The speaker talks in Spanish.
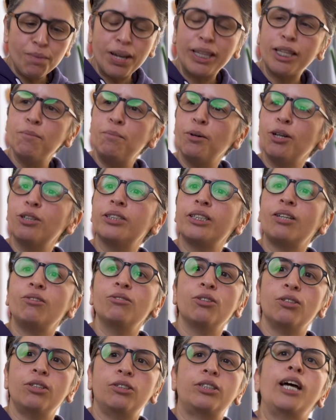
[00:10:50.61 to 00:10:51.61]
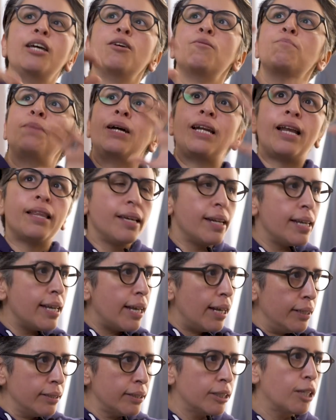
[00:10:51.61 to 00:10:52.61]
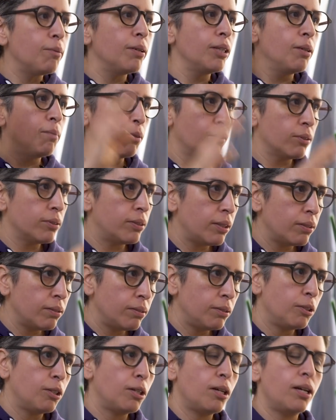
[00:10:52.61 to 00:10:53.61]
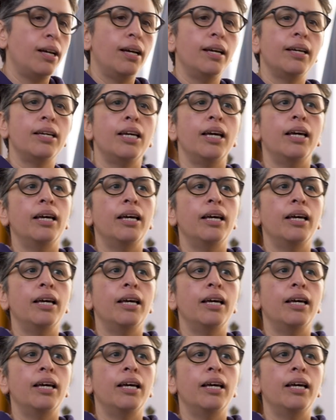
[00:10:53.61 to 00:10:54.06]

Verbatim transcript: venden pollo rostizado, entonces hay panaderías que venden pollo rostizado. Hay,